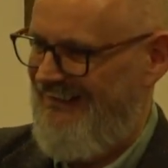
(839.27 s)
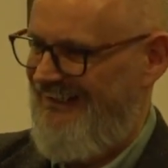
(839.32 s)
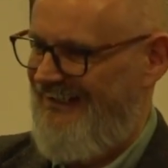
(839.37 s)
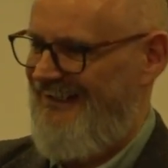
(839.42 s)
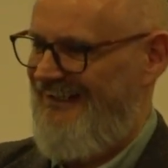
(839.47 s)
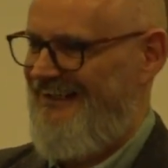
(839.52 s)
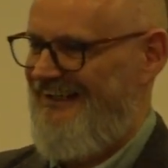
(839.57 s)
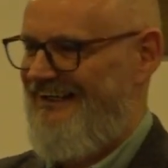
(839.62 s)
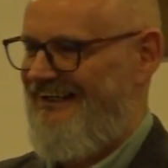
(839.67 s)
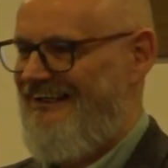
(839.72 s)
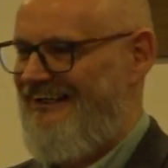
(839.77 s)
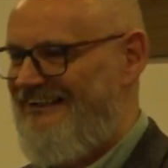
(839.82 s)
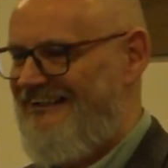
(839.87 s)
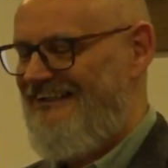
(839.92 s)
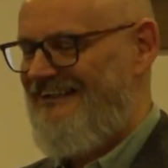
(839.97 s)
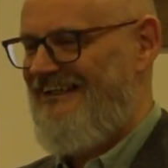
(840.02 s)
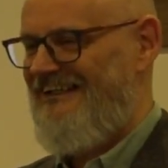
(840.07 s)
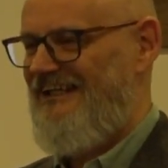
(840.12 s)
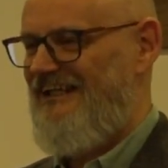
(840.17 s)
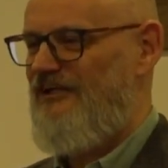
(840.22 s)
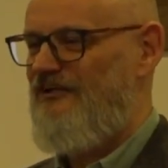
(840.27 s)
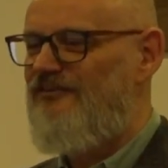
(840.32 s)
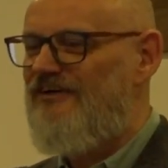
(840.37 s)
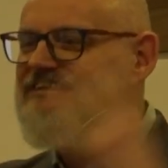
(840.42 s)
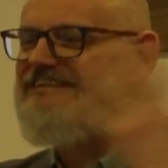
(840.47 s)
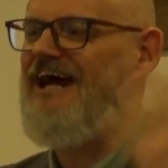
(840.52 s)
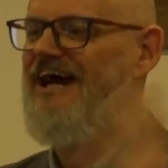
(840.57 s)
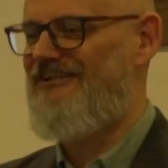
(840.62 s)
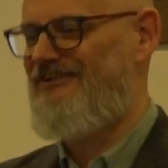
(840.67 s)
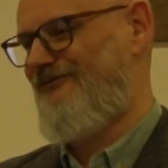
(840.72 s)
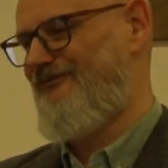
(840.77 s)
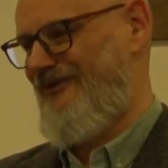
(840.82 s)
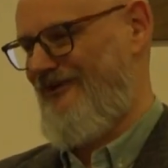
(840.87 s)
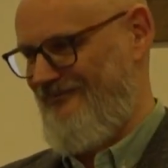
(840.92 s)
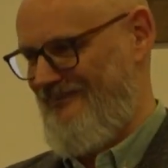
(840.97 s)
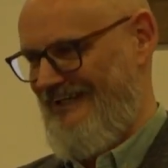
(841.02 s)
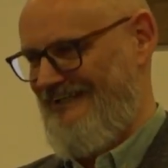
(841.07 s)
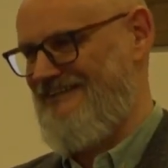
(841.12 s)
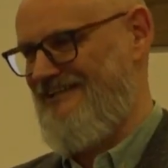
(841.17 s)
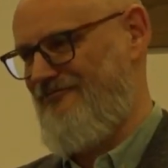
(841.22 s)
e, i wysadził tą
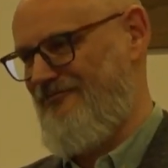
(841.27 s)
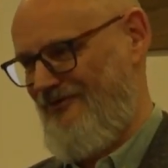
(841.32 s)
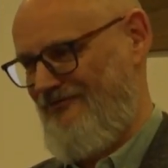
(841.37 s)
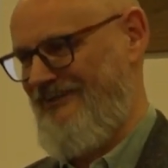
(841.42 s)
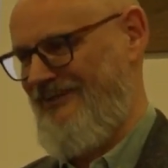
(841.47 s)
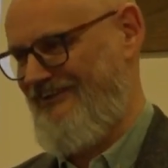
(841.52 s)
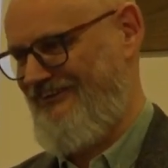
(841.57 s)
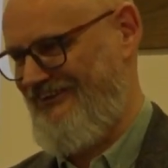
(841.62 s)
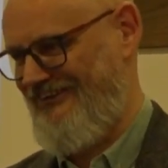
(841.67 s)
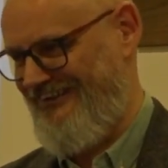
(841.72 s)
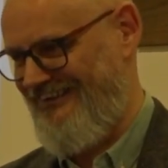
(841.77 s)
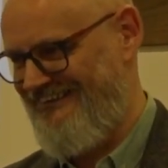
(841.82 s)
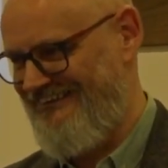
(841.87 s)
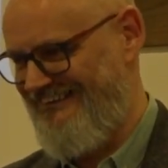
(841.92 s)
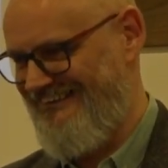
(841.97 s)
Teslę w powietrze.